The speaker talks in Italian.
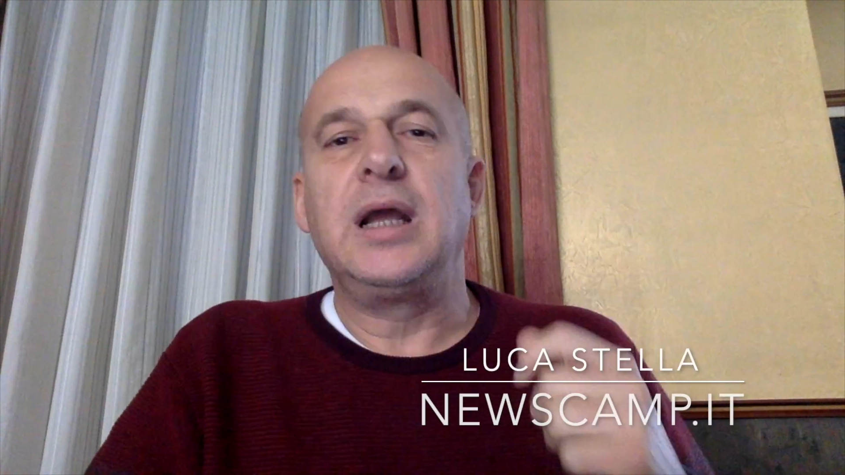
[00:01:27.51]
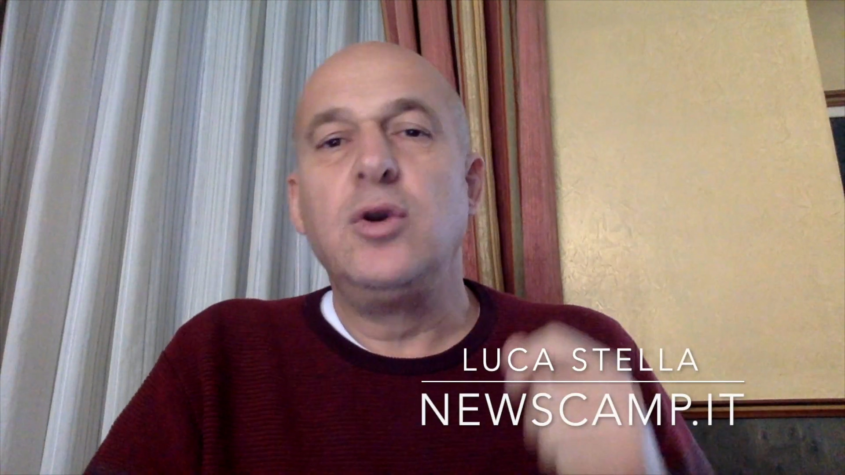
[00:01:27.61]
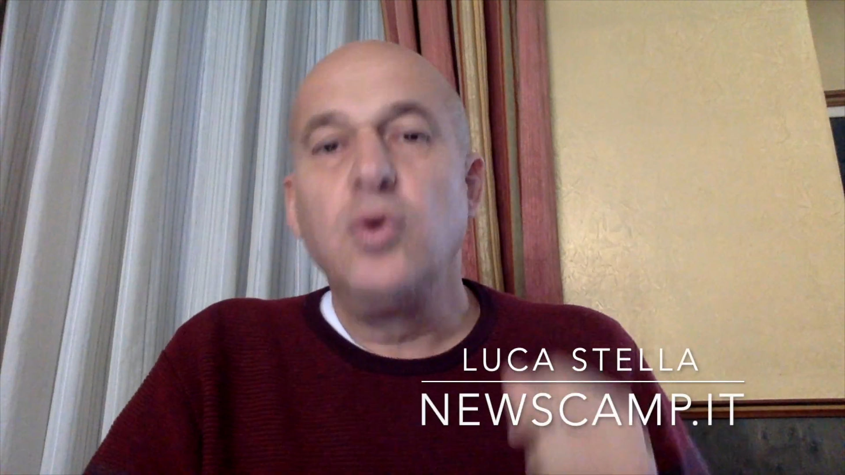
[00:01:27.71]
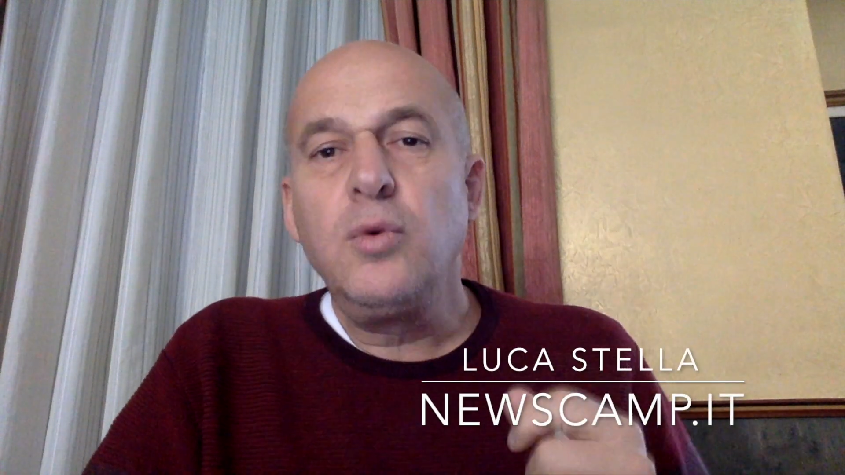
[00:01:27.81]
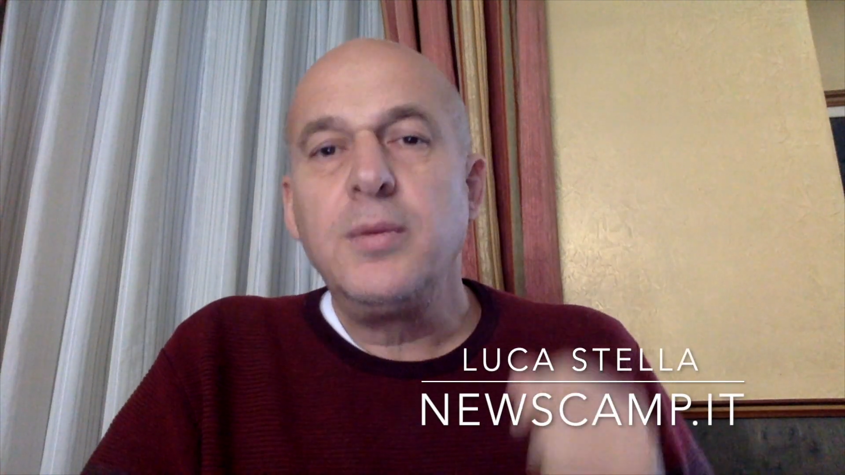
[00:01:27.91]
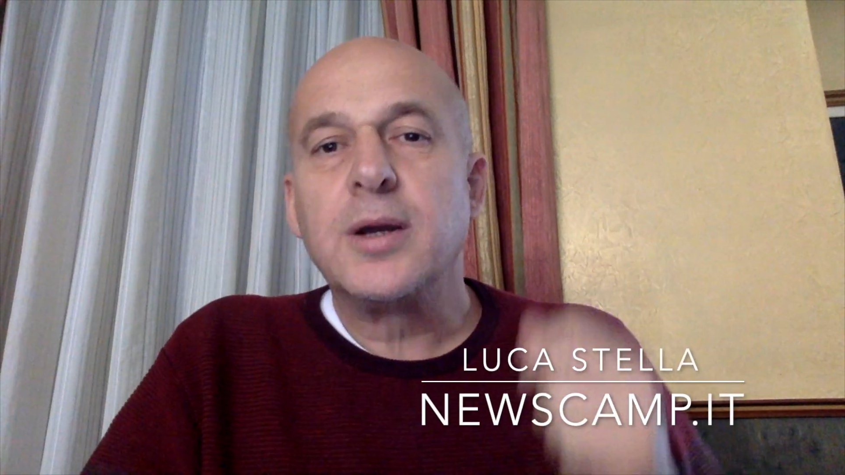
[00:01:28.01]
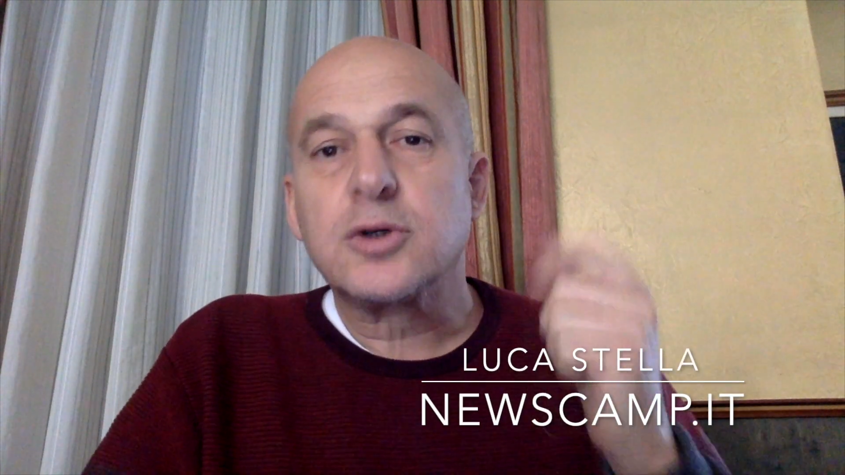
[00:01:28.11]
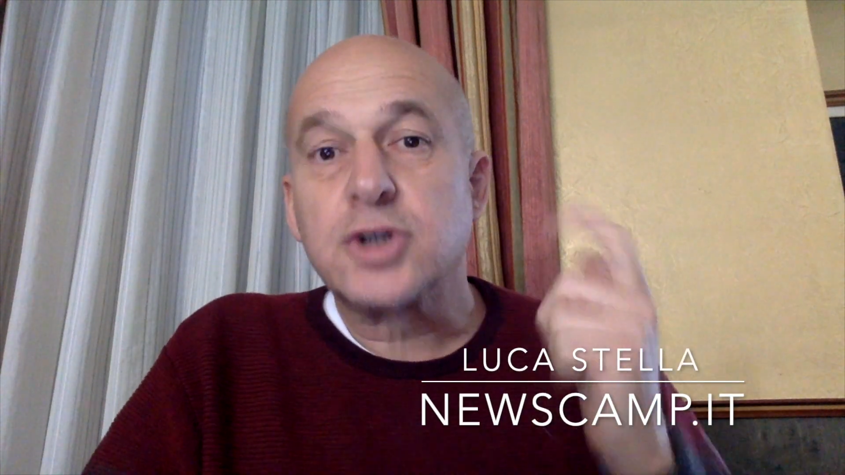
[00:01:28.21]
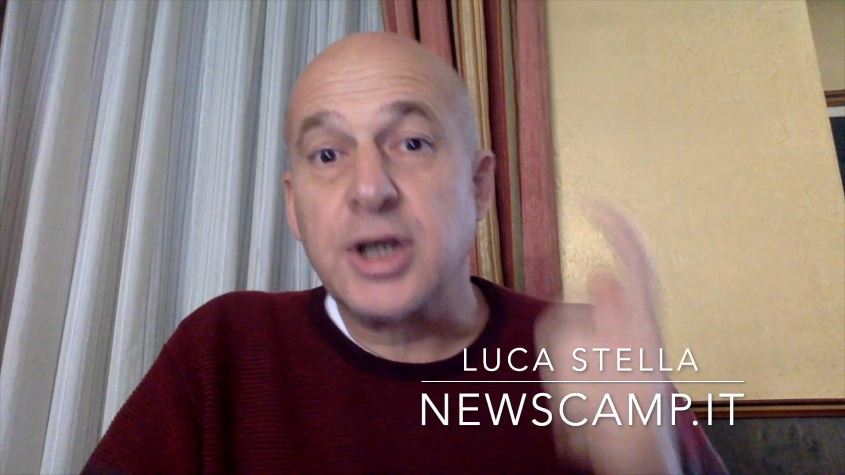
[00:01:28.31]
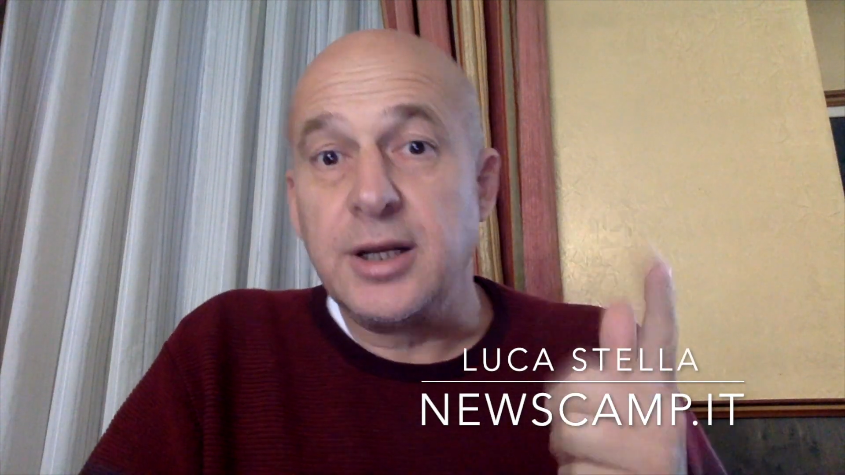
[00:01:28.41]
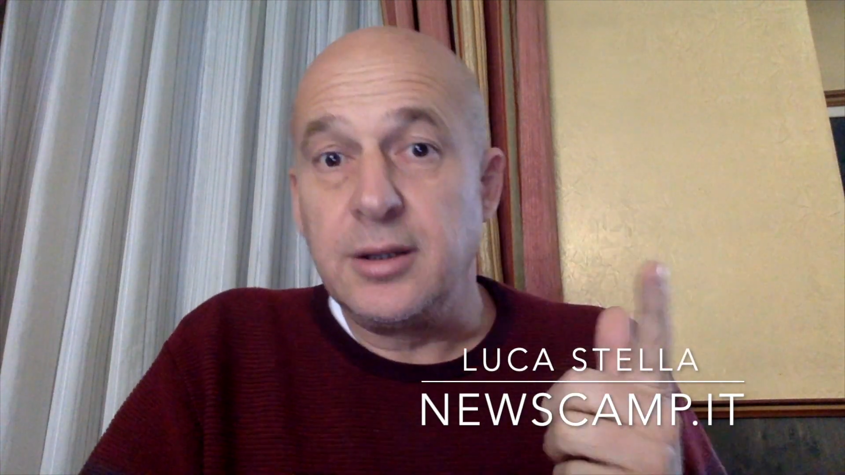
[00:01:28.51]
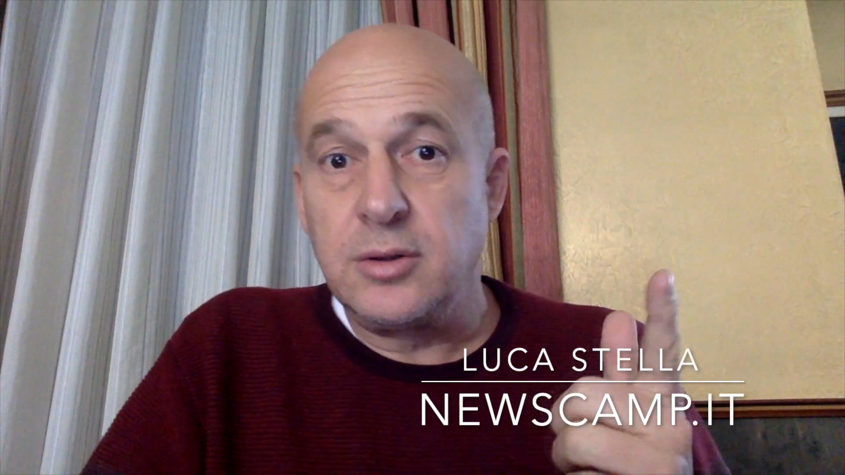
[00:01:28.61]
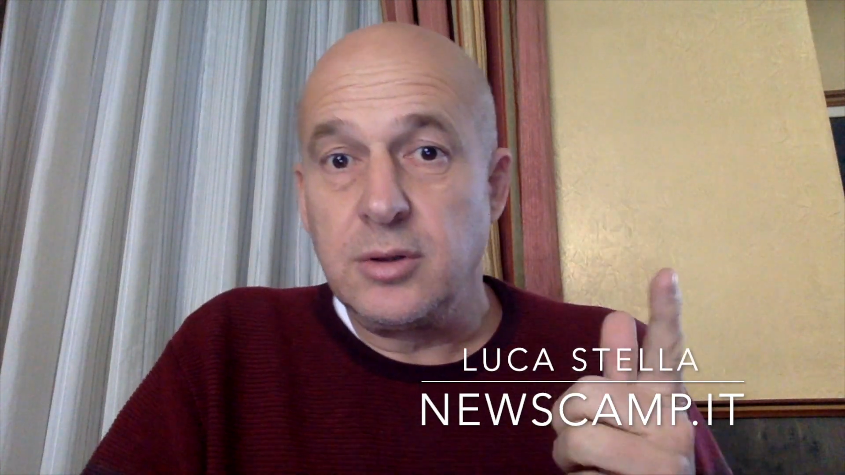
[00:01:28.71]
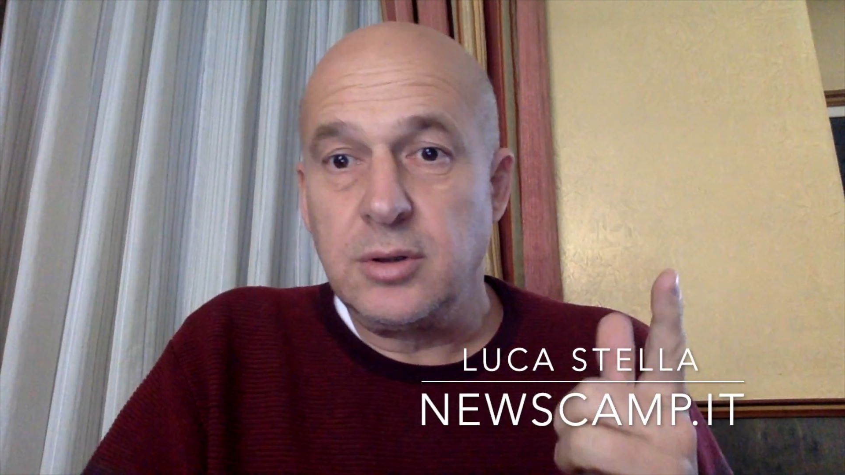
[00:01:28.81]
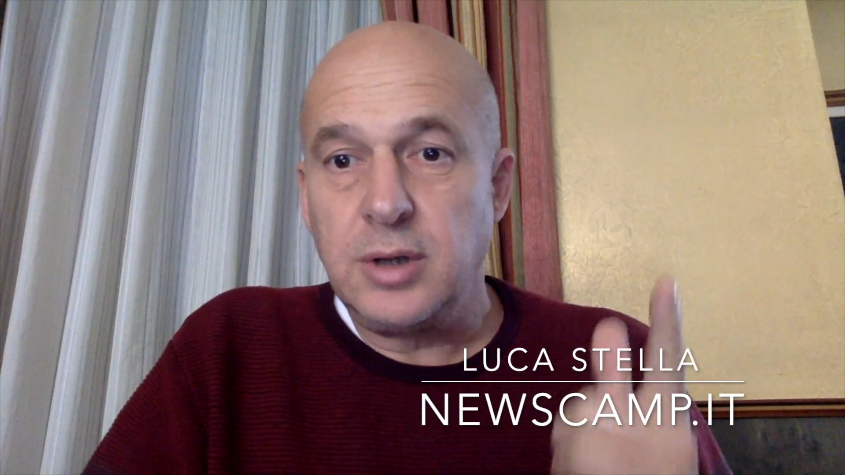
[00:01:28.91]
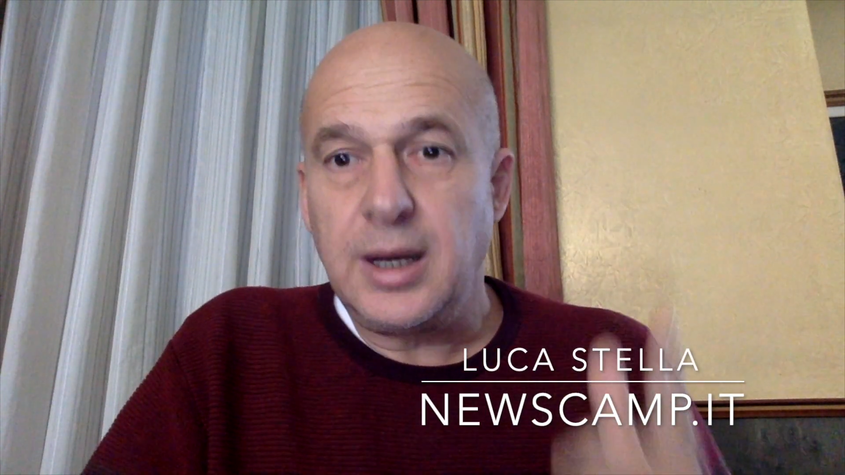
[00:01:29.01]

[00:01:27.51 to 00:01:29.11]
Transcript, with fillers: il numero 100